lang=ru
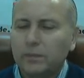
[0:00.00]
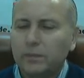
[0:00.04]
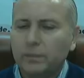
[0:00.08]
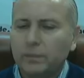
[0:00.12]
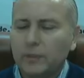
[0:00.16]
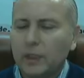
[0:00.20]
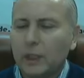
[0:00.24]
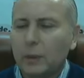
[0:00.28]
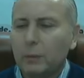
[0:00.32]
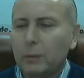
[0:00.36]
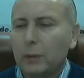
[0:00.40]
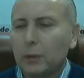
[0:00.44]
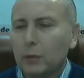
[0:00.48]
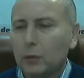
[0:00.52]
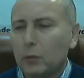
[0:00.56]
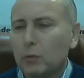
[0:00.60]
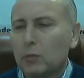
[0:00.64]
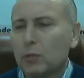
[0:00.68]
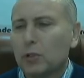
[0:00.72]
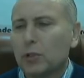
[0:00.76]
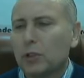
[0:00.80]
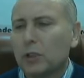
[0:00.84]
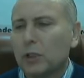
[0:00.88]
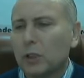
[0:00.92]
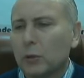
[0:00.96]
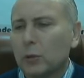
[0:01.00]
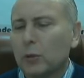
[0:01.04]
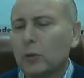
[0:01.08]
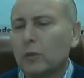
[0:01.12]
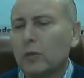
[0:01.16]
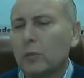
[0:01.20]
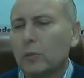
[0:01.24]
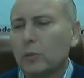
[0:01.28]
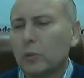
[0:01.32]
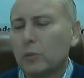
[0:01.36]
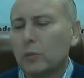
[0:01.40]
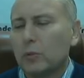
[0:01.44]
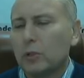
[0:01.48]
А потом уже на
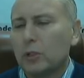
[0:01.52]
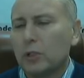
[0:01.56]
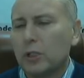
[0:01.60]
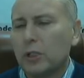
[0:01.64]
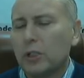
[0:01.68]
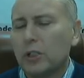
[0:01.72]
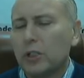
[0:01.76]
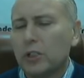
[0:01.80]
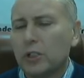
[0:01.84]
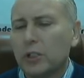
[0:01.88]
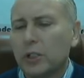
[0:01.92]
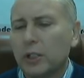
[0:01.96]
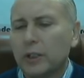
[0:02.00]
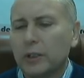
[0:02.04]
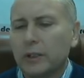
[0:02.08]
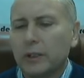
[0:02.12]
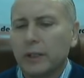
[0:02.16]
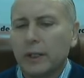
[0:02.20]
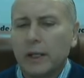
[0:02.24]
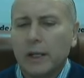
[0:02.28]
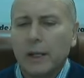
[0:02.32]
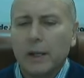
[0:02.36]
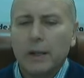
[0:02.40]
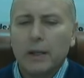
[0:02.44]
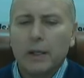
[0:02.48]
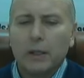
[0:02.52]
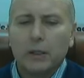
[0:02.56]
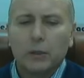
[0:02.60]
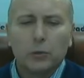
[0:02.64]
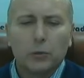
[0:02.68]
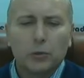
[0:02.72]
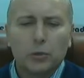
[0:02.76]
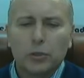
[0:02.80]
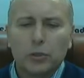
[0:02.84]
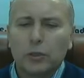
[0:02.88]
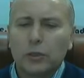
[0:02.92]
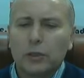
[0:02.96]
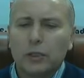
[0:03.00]
новом рубеже решать.
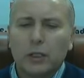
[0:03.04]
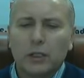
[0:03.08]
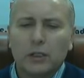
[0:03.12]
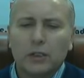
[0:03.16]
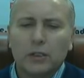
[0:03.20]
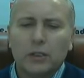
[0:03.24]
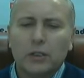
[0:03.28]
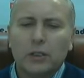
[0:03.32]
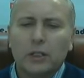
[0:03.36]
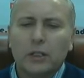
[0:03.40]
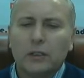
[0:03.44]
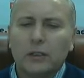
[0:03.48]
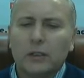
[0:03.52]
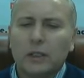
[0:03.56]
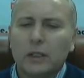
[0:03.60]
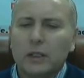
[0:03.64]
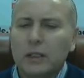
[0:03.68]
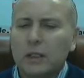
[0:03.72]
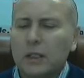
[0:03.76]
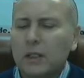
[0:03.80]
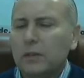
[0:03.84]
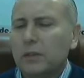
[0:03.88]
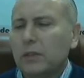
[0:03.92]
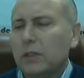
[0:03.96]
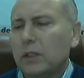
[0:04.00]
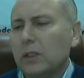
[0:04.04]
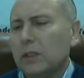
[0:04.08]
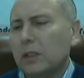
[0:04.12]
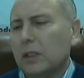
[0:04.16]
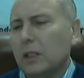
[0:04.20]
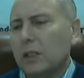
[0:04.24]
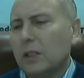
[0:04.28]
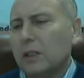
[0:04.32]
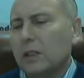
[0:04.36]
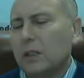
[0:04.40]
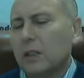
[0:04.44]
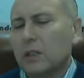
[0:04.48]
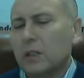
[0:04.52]
Точно так же, как на нефти, на
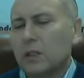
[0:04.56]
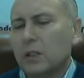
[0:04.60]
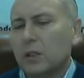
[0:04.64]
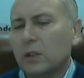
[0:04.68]
индексе